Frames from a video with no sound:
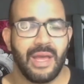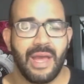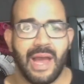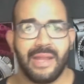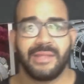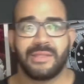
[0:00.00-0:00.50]

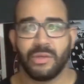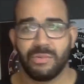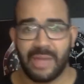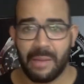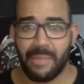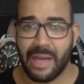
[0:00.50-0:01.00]
além de ser um
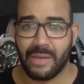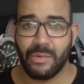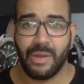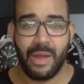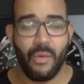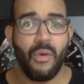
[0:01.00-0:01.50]

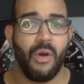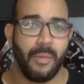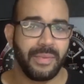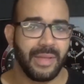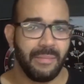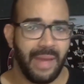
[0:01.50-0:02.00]
trabalho, é um
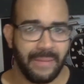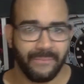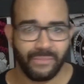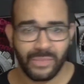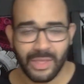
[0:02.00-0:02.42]
hobby também.